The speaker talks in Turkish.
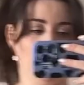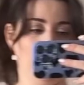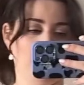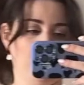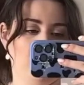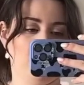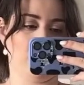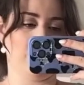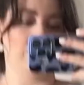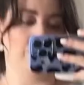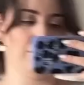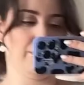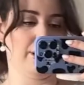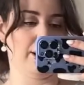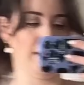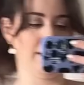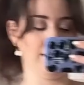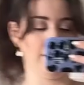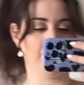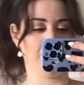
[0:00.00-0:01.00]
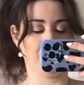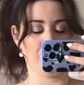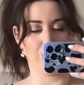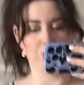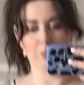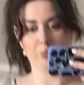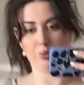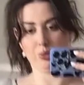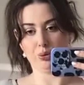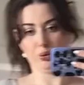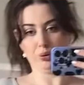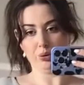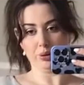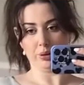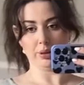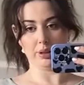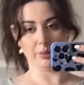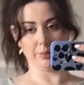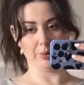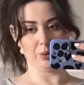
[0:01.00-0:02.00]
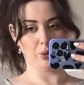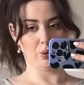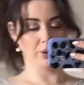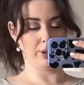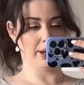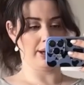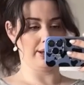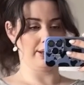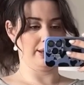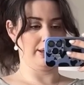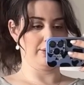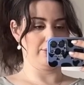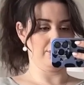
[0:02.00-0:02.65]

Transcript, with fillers: Şöyle falan yapıyorum. Bunun e, bir özelliği